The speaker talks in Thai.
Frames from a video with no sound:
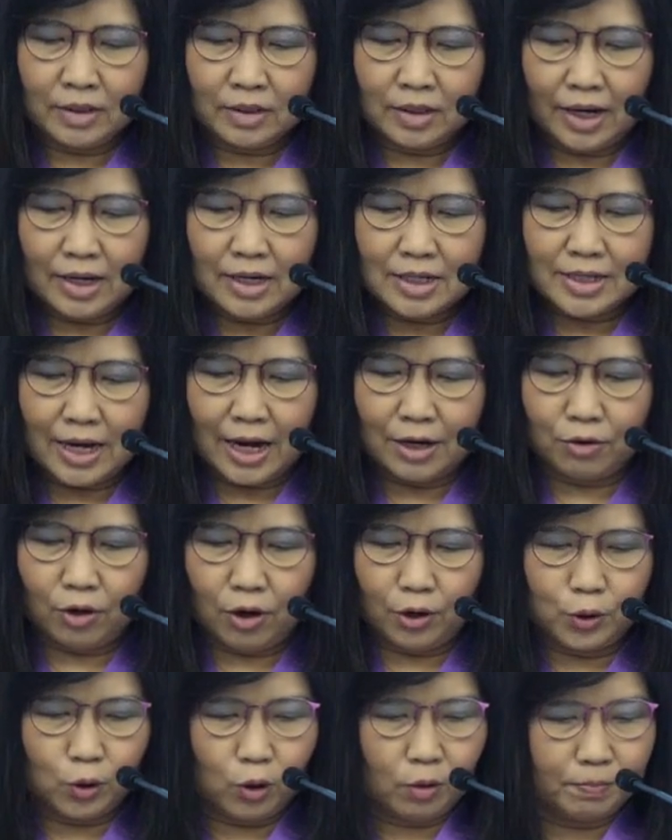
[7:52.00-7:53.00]
ท่านอาจารย์ร
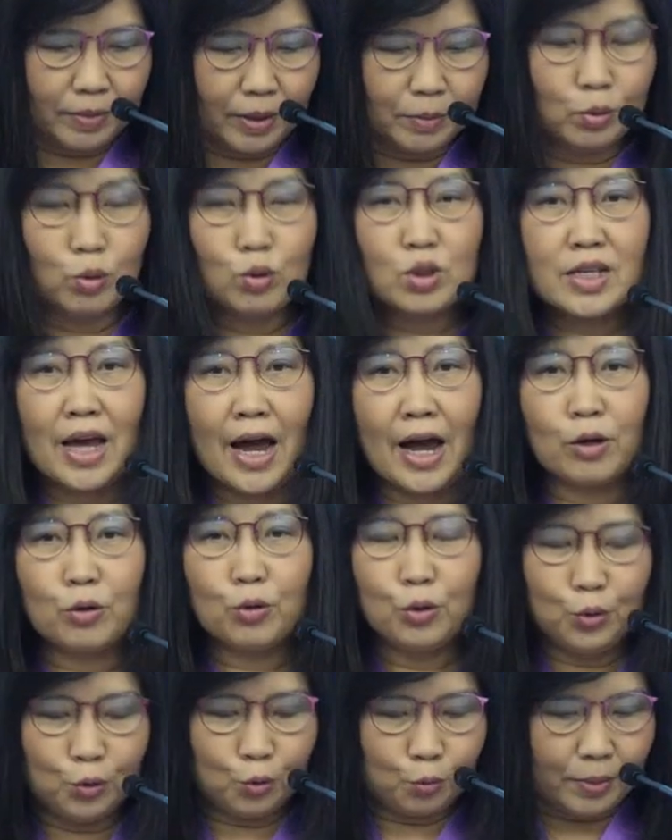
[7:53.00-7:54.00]
อยนต์เป็นผู้สร้าง
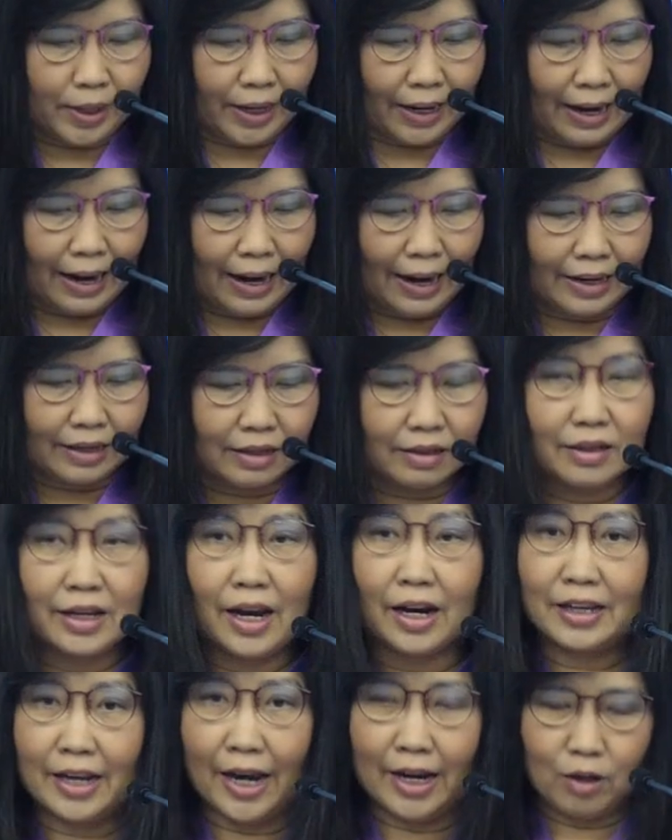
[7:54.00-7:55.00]
คุณูปการอ
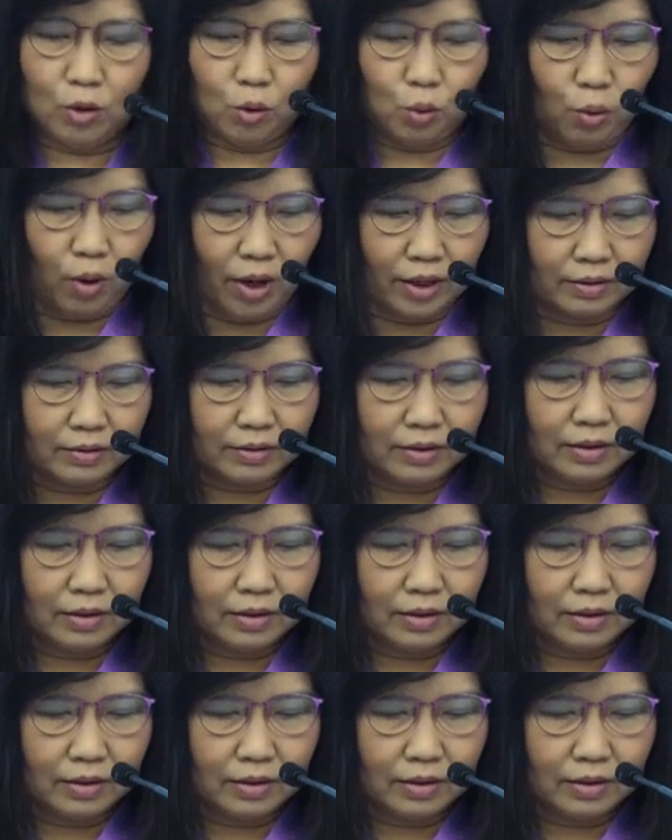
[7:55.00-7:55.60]
ย่างใหญ่หลวง